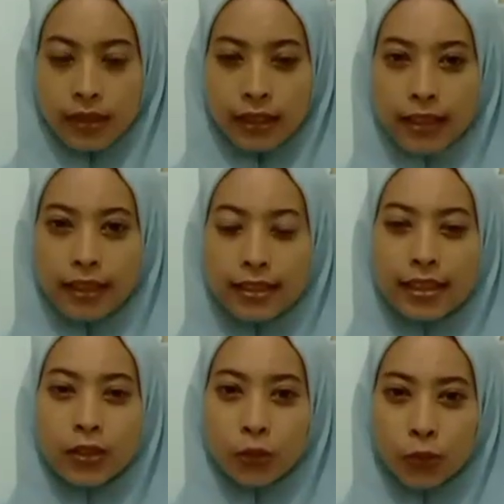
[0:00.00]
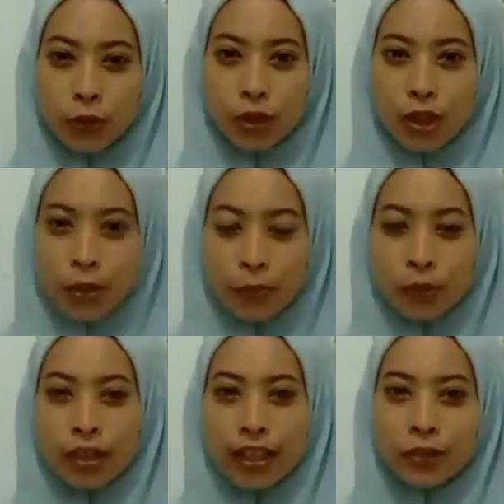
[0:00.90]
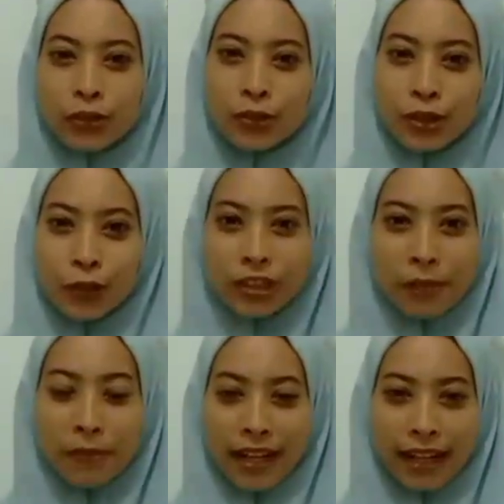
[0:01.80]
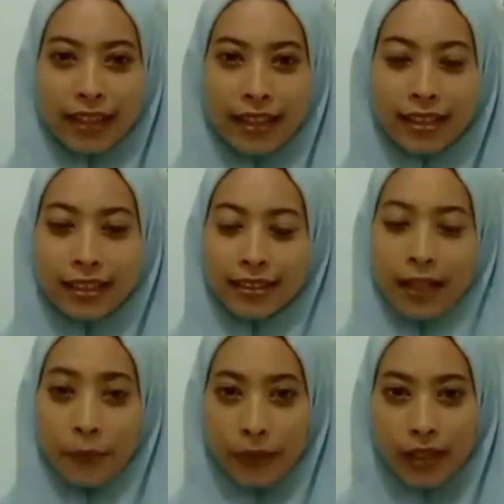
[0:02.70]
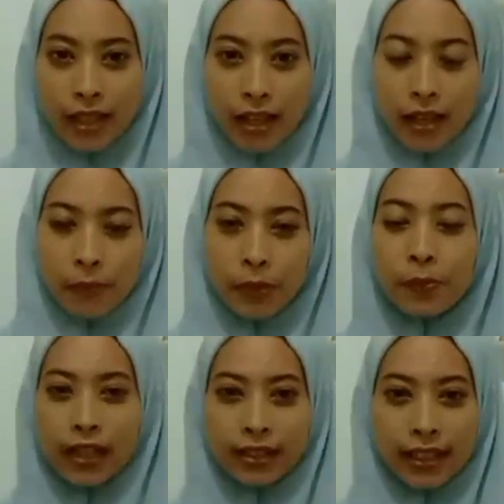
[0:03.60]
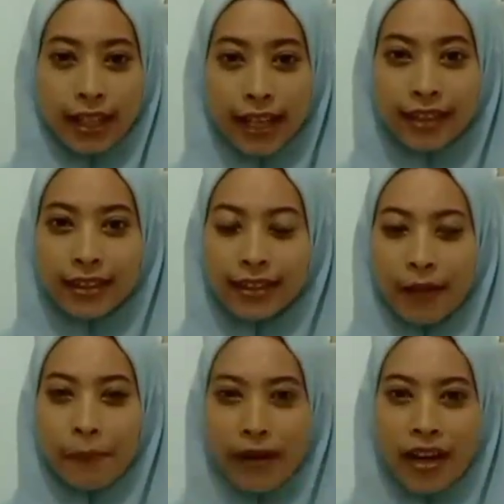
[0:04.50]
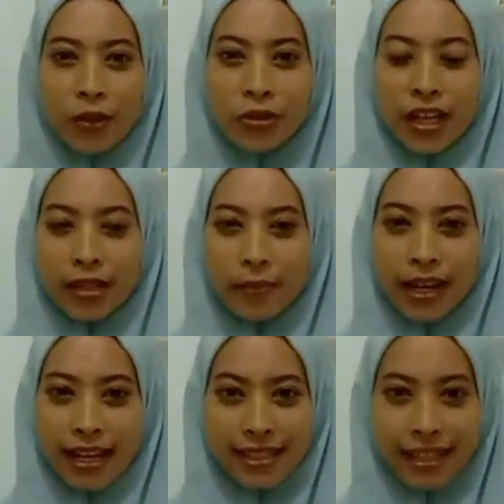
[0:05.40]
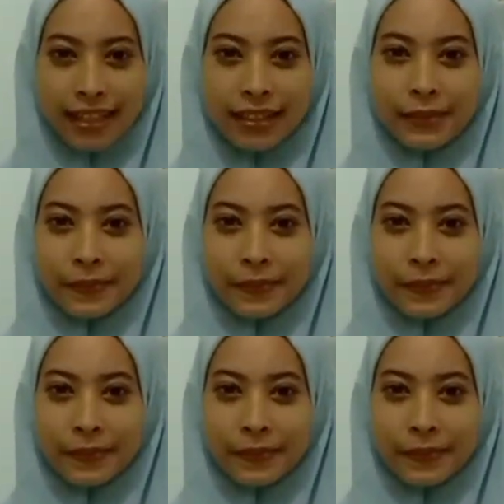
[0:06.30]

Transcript: Ikhlas itu bukan untuk diucapkan, tetapi mempraktikkan tanpa harus ada balasan.